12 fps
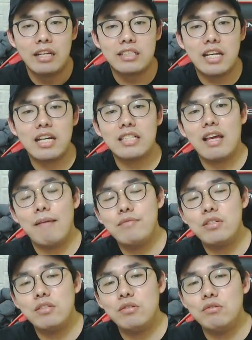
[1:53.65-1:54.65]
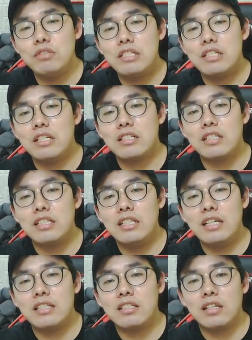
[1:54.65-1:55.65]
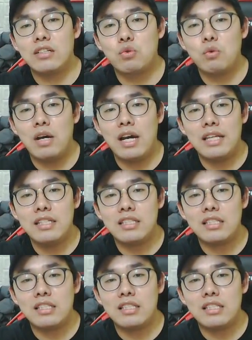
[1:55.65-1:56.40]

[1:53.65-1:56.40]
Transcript: 저희가 삼성동 근처에서 일해서 좋아하는